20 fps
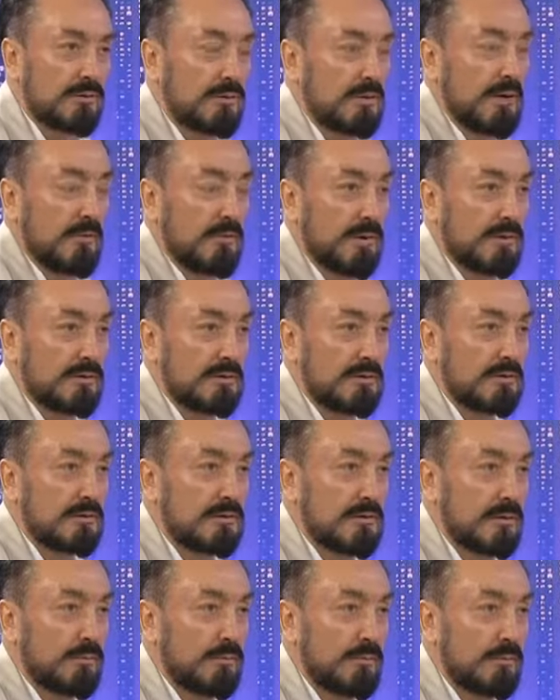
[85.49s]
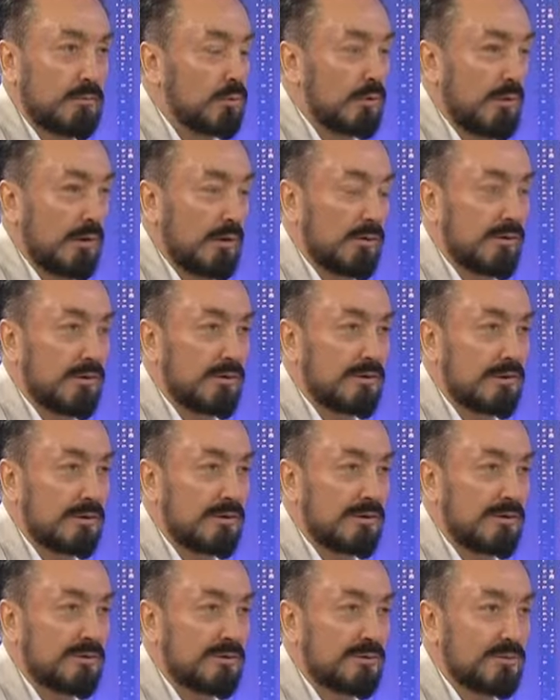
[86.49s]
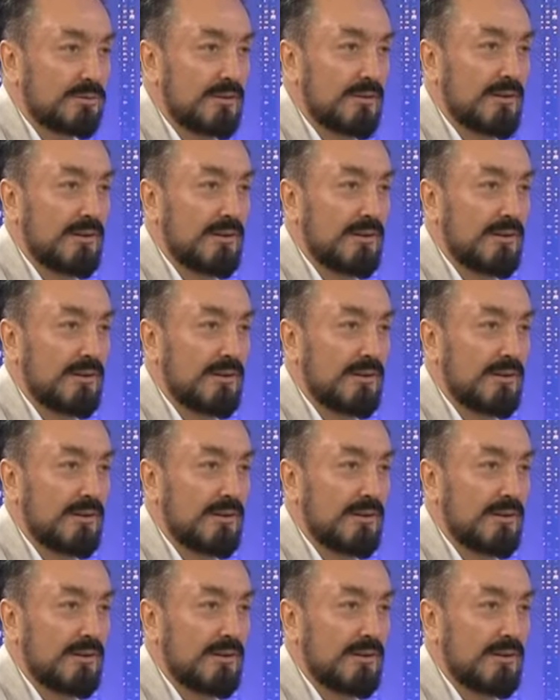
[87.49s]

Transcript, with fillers: Ne yaparsanız yapın mutlaka öleceksiniz diyor.